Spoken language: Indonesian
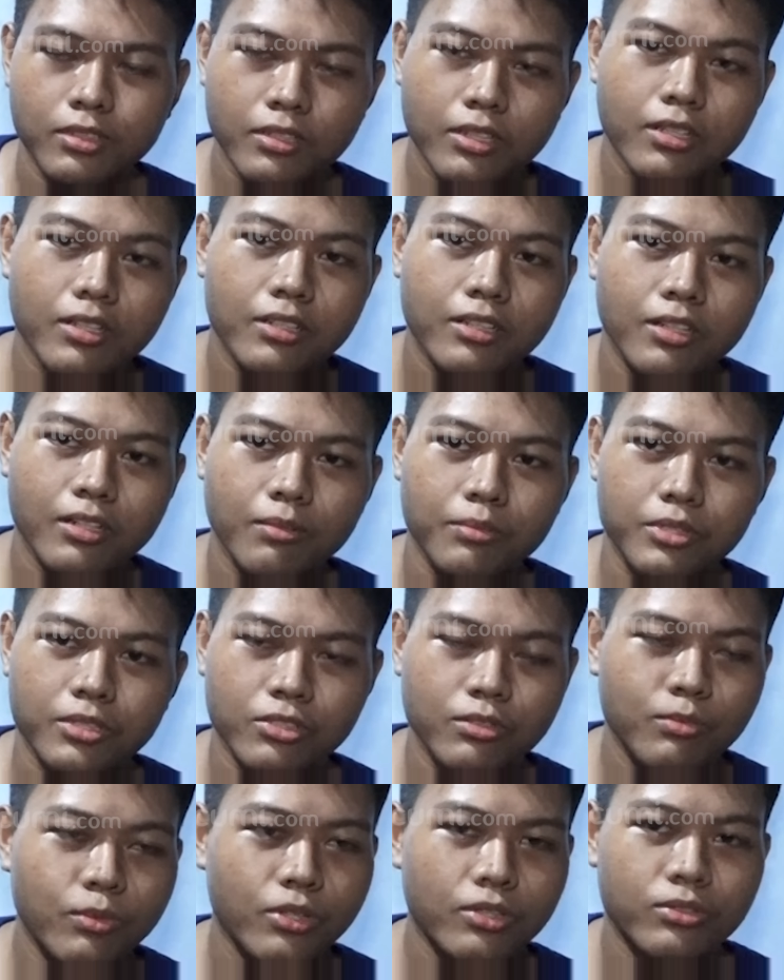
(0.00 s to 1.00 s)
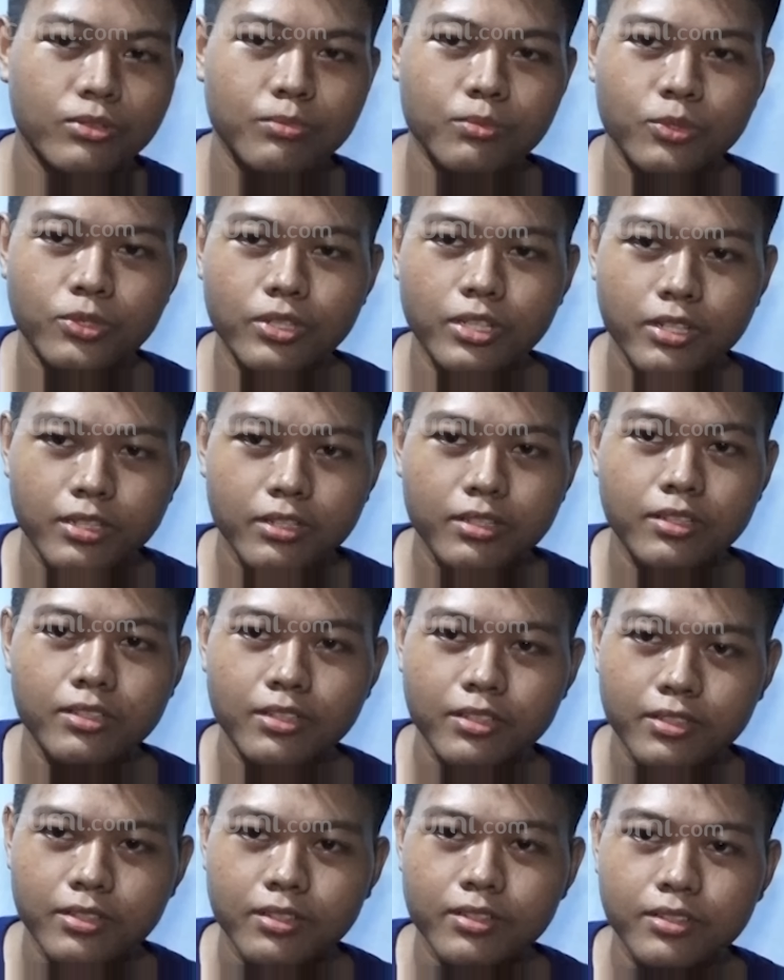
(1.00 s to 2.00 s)
iya habis itu langsung pulang
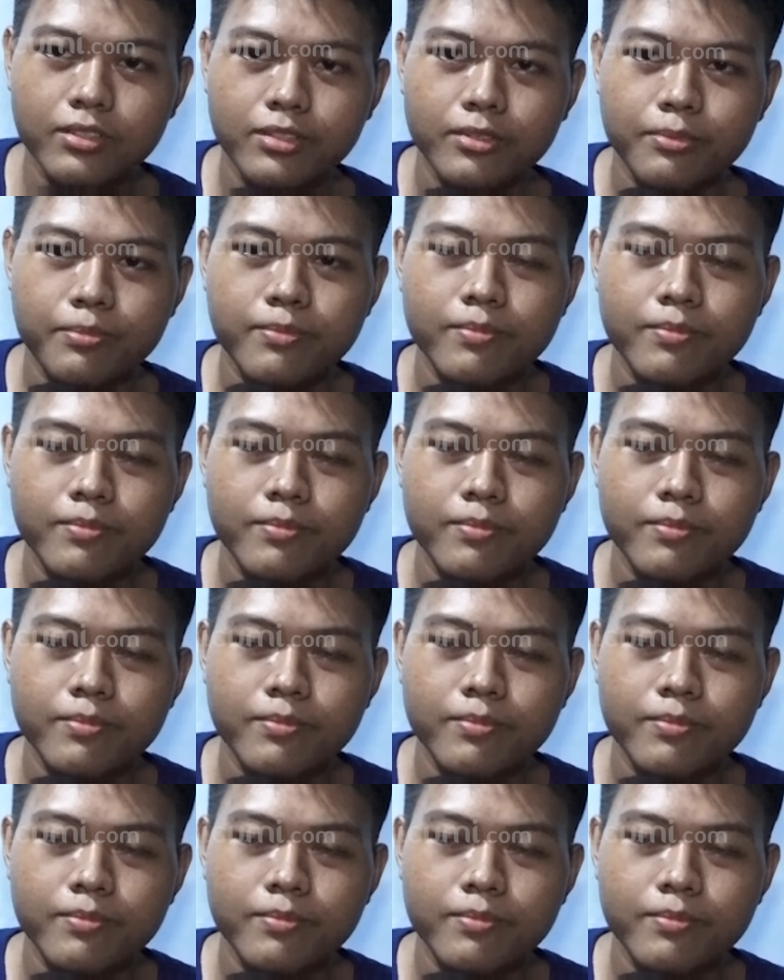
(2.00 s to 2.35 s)
katanya